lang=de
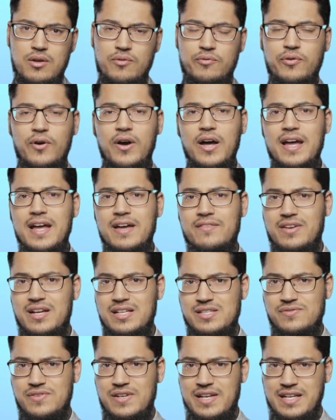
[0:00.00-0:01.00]
Vorher war
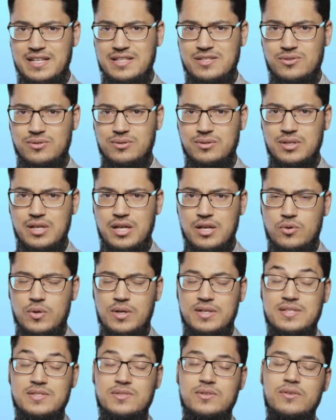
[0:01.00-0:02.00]
es vielleicht so, du
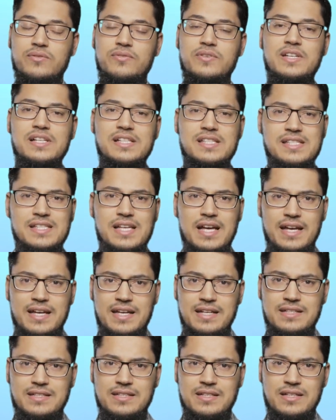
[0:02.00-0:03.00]
hattest noch viel
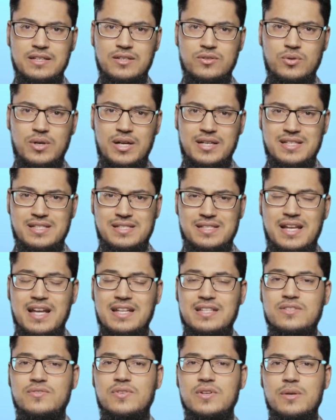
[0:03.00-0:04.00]
Zeit, du hattest
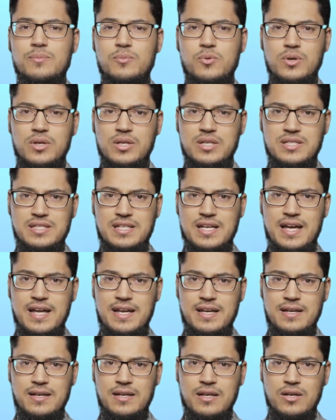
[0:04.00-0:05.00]
ganz viele
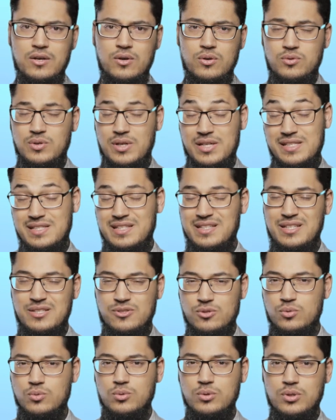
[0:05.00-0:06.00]
Möglichkeiten und du hast sie nicht
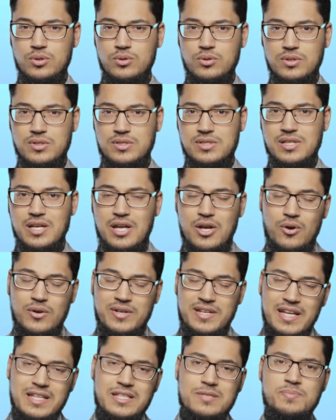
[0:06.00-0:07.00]
so gut genutzt.
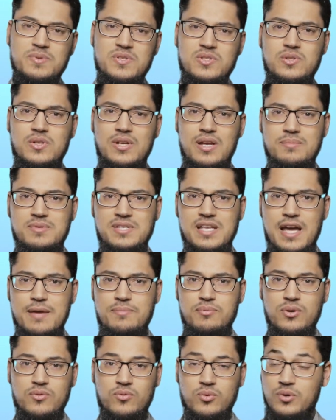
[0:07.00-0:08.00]
Und jetzt bist du in einem
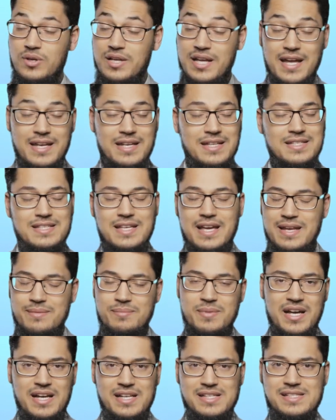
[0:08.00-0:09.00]
Zeitpunkt, wo du keine Zeit
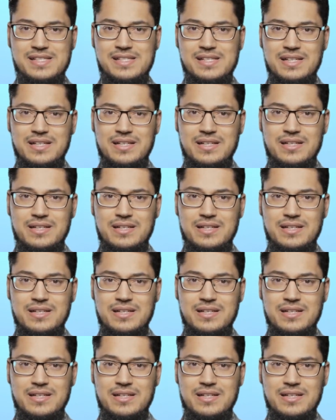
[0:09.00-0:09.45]
mehr hast.